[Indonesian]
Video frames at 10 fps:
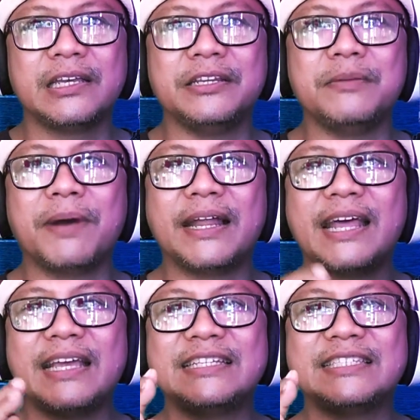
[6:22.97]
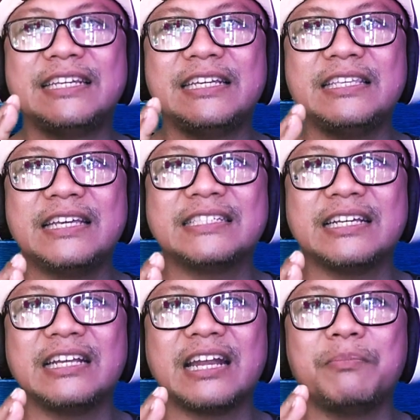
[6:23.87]
di mana istrinya
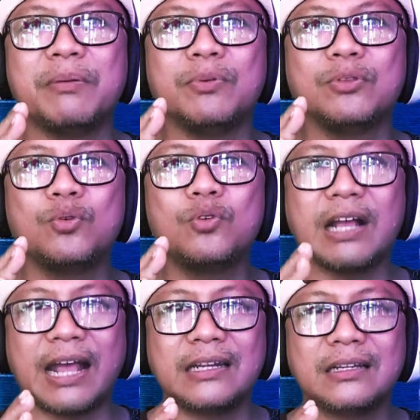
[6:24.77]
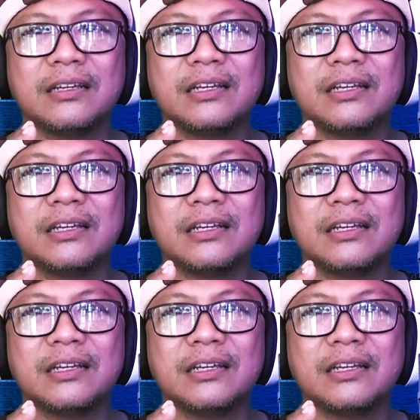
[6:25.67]
segera membutuhkan